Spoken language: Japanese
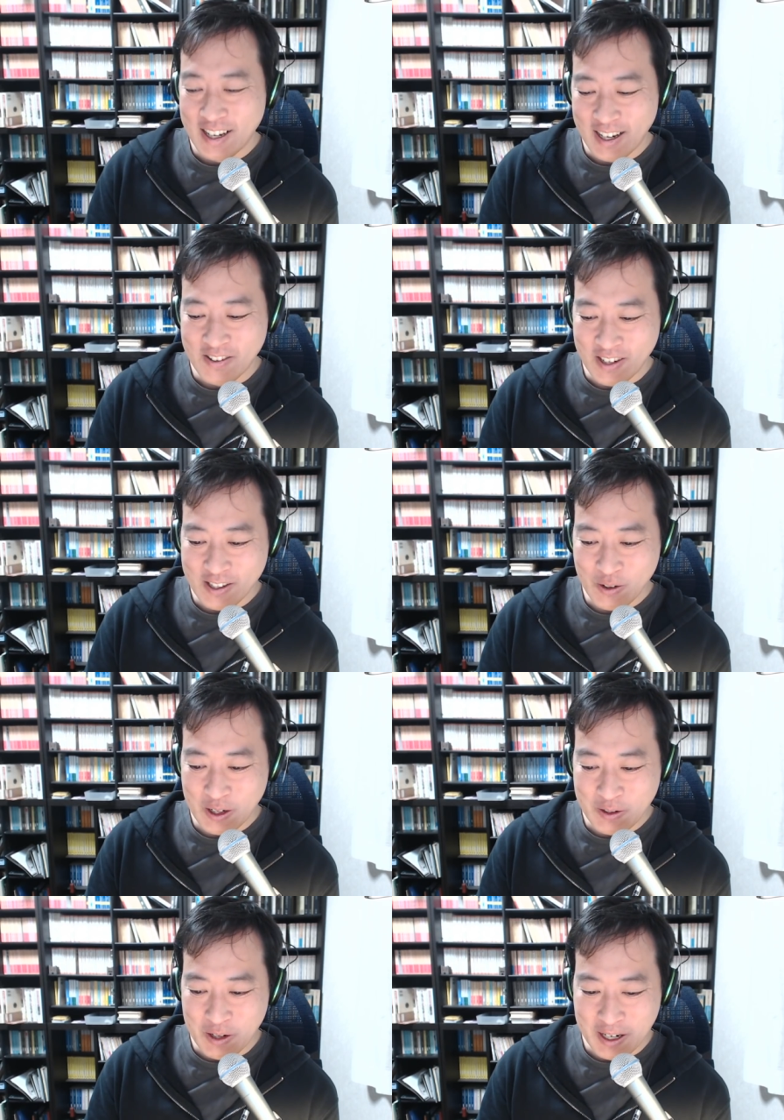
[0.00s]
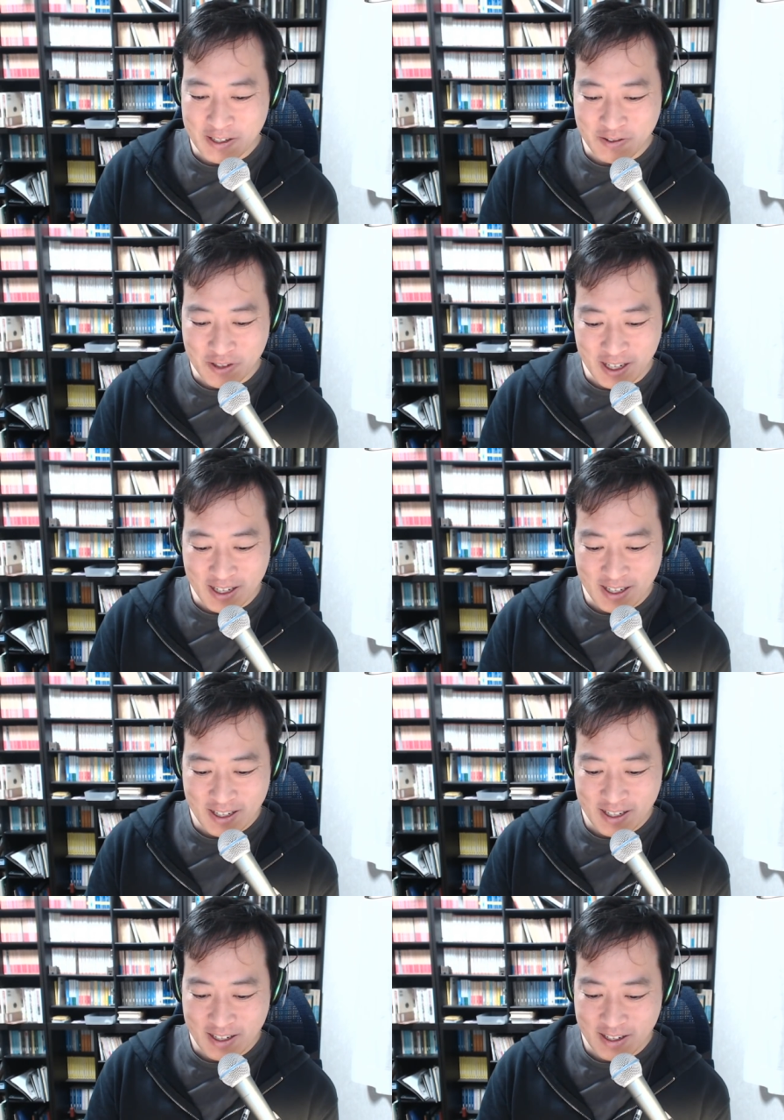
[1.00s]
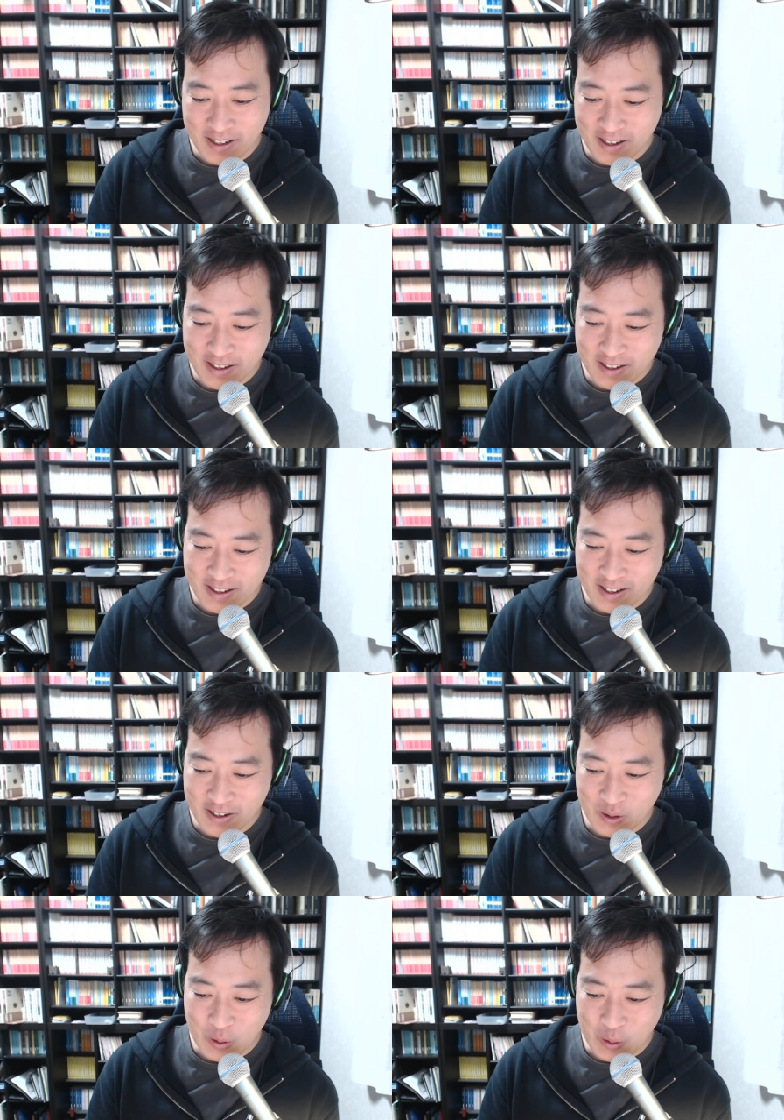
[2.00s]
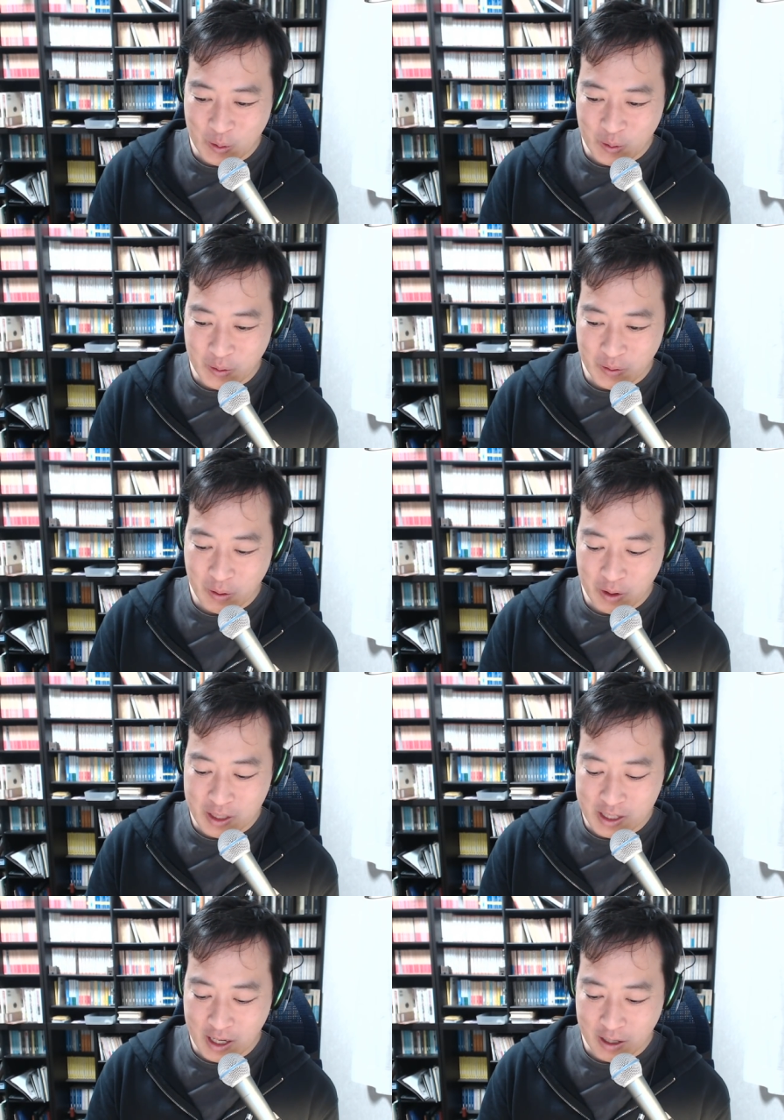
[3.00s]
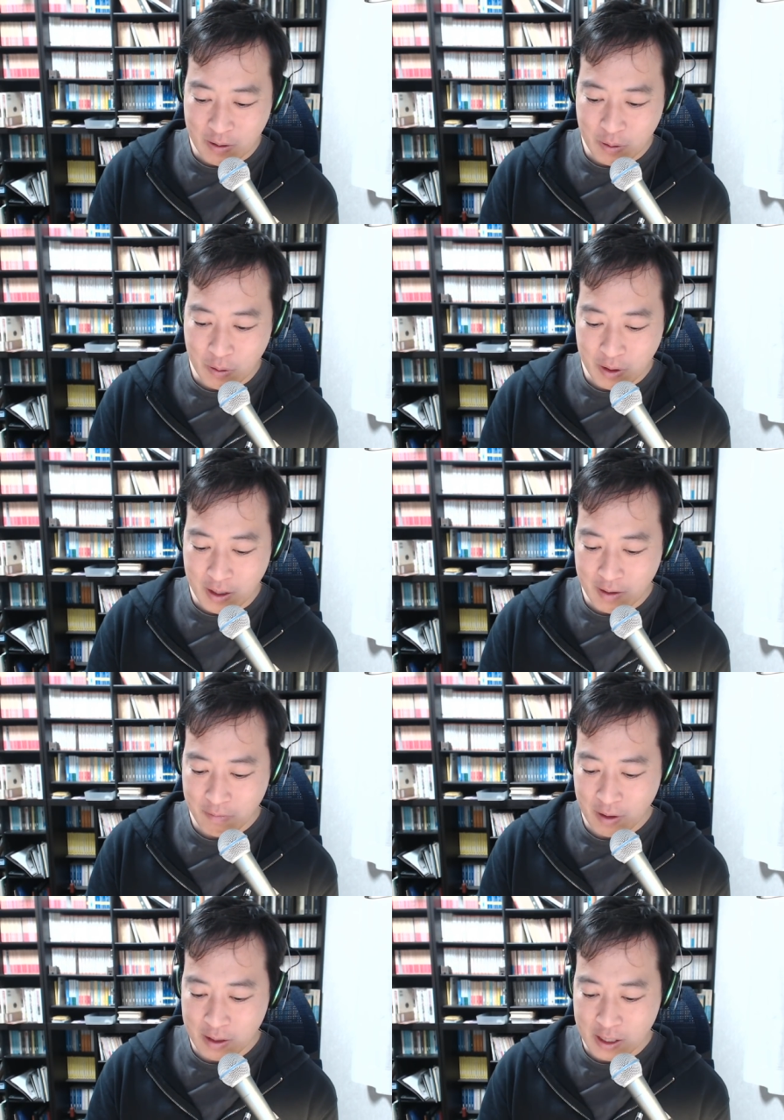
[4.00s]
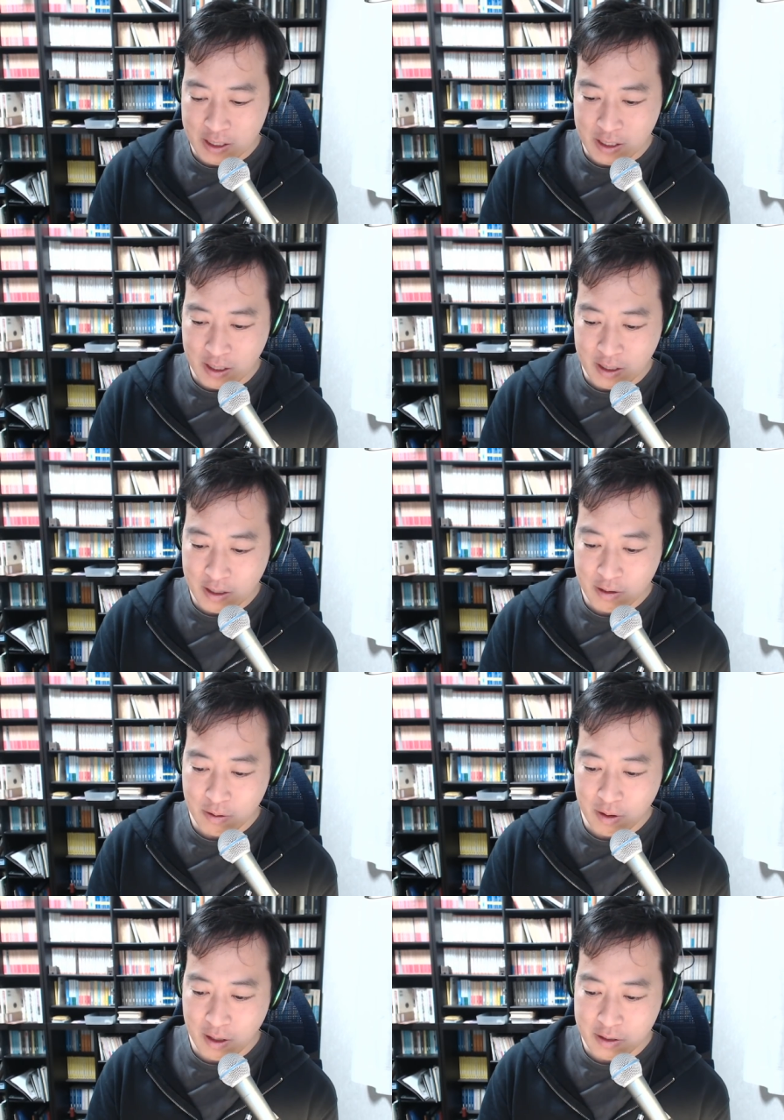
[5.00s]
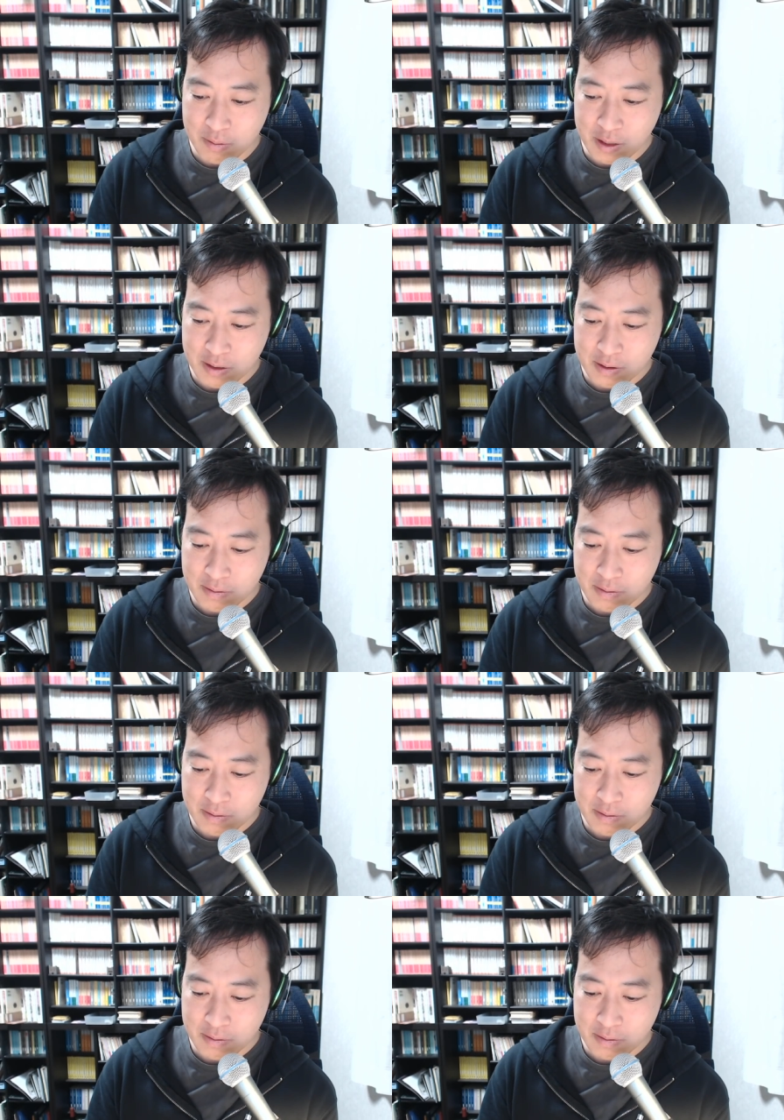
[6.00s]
あの、なんとなくわかるので、ね、あのー、良き時代の良きファンタジーだなという気がします。